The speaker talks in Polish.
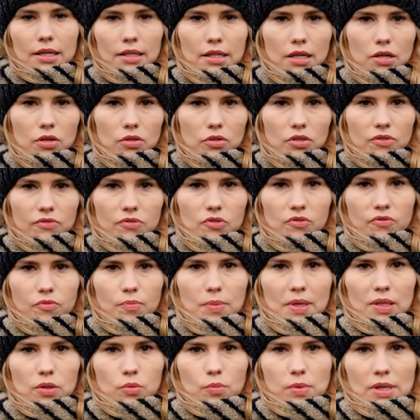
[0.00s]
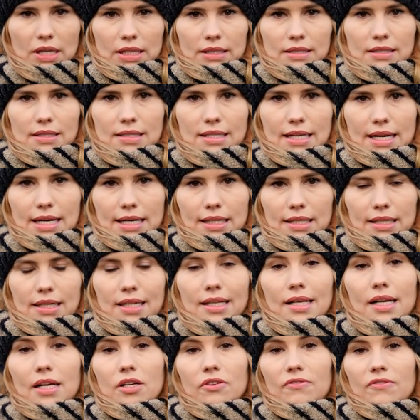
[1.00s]
Na hodowców padł blady strach.
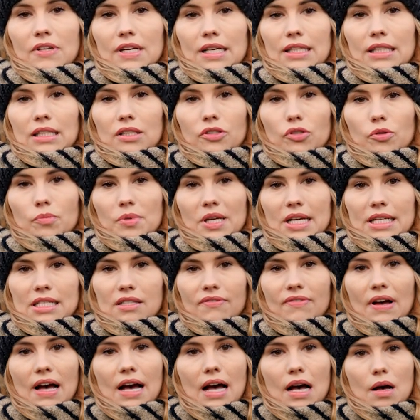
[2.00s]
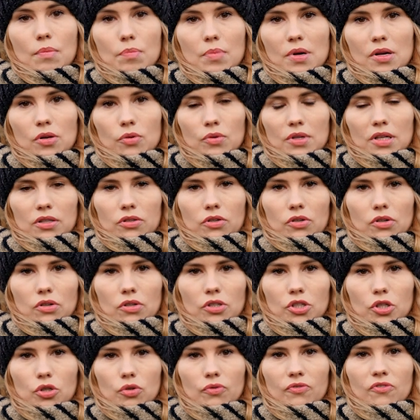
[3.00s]
Krajowa Rada Drobiarstwa apeluje do
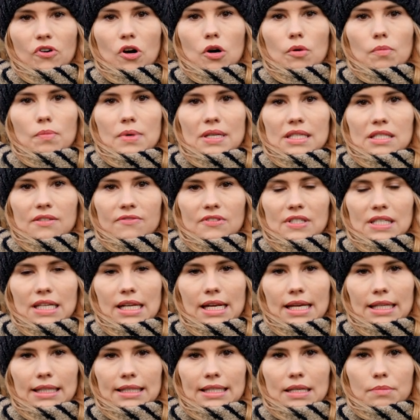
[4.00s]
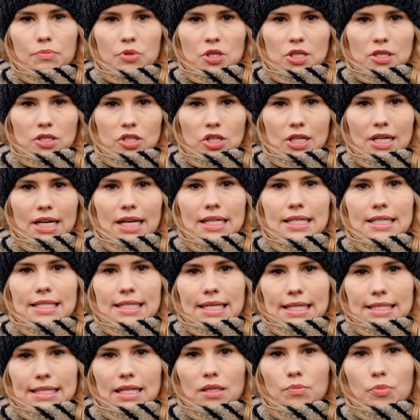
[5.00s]
rolników o bezwzględne przestrzeganie
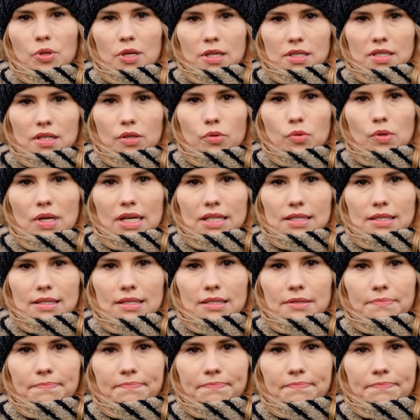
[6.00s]
zasad bioasekuracji.